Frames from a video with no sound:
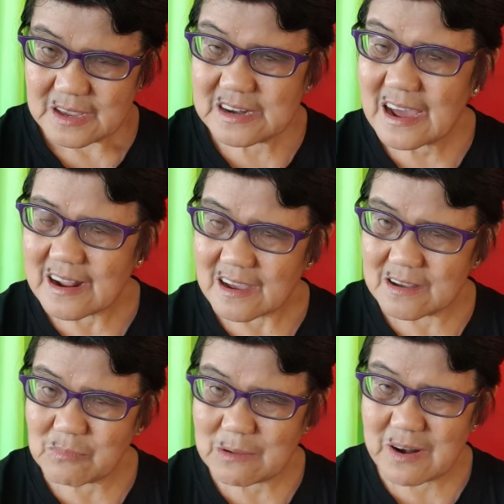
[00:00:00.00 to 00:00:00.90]
inana,
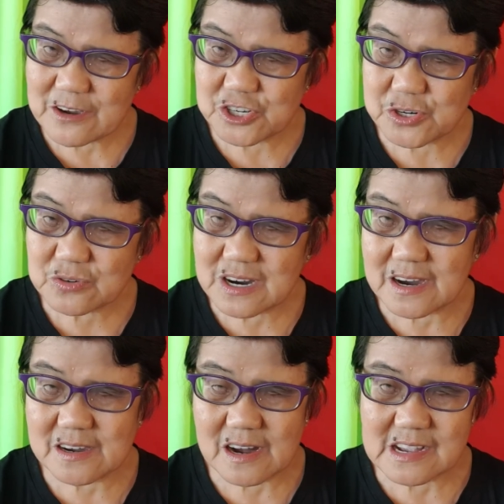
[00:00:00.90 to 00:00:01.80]
my blood
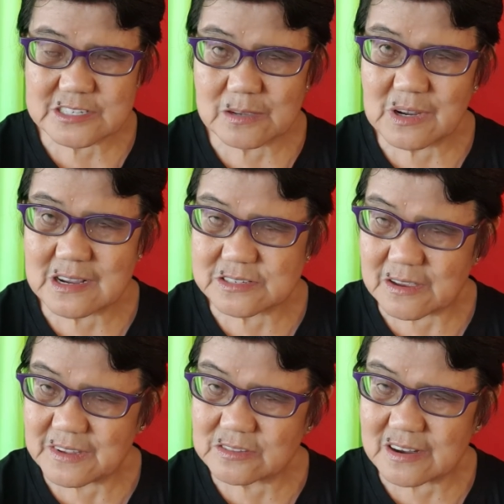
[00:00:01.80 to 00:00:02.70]
sugar na sa mga
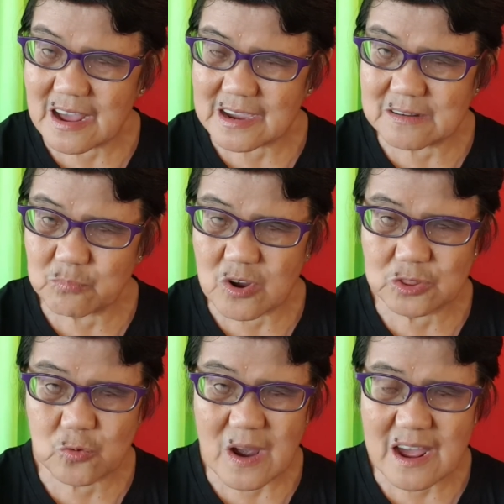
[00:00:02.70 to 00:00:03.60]

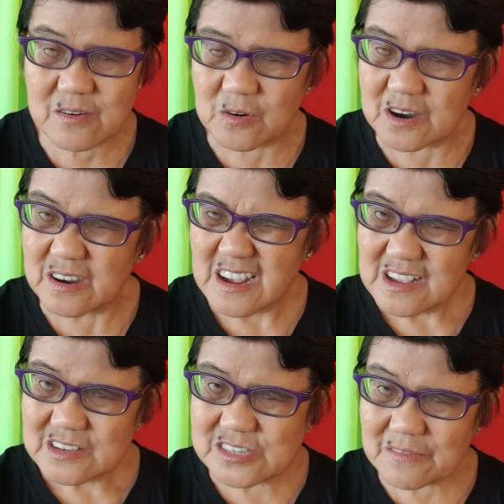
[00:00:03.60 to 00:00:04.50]
79.1 or
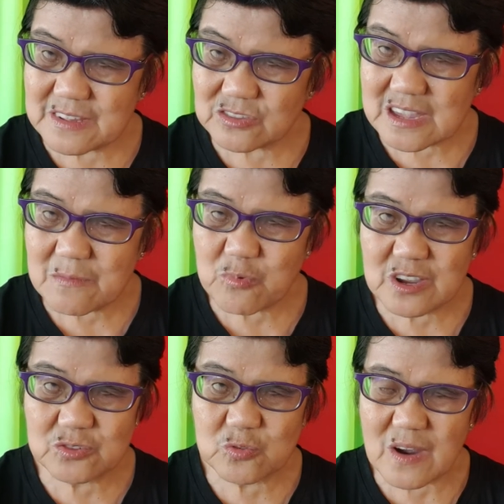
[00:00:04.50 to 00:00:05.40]

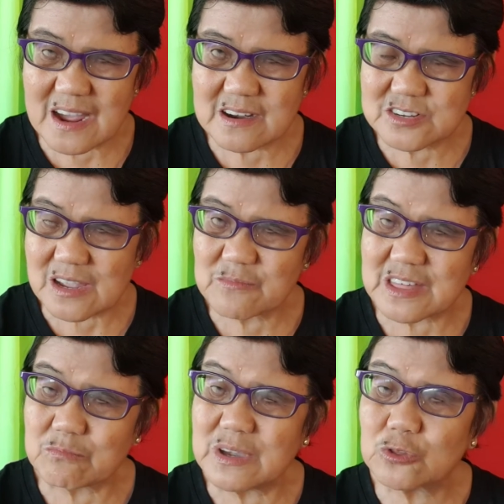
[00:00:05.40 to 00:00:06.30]
70.1,
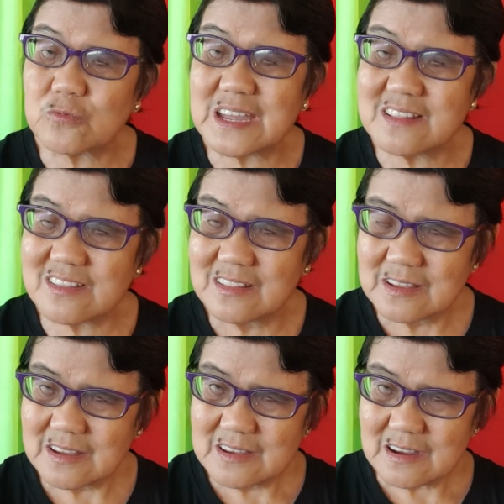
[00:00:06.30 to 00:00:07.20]
something between
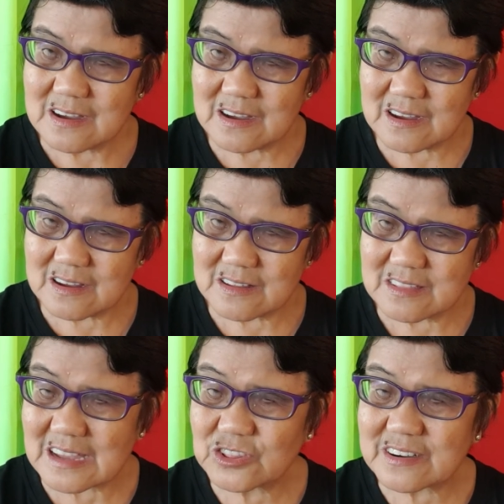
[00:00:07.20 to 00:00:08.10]
uh,
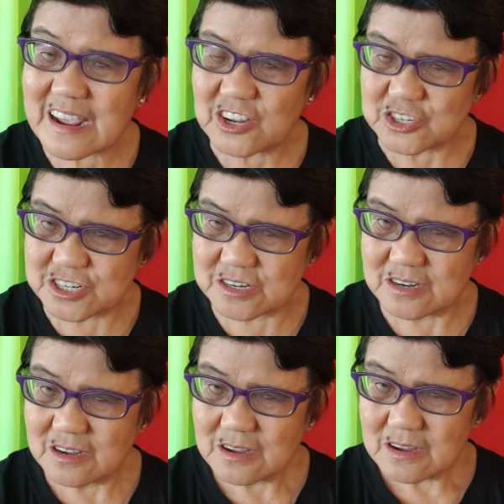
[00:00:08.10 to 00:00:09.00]
that range
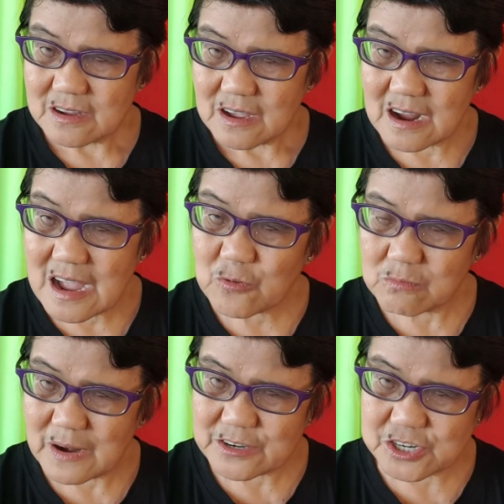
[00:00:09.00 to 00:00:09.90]
ang akong
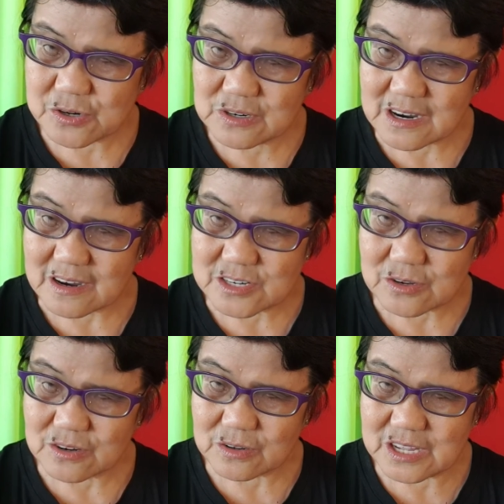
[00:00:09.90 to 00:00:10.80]
blood sugar.
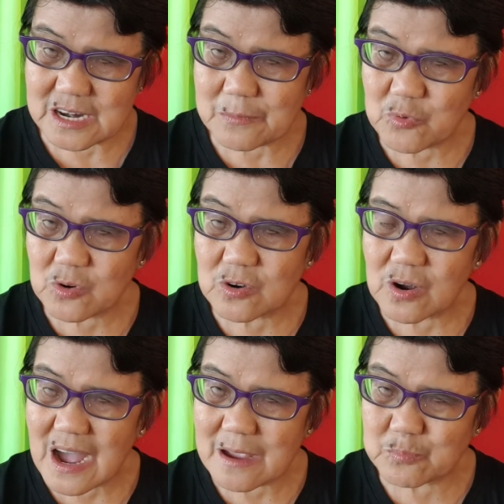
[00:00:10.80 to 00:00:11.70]
So, dili po ko
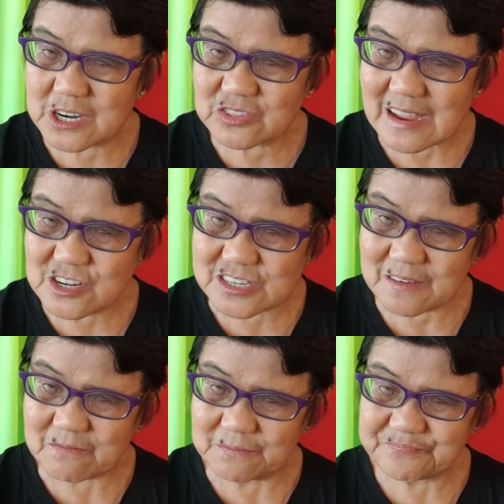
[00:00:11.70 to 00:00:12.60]
hypertensive.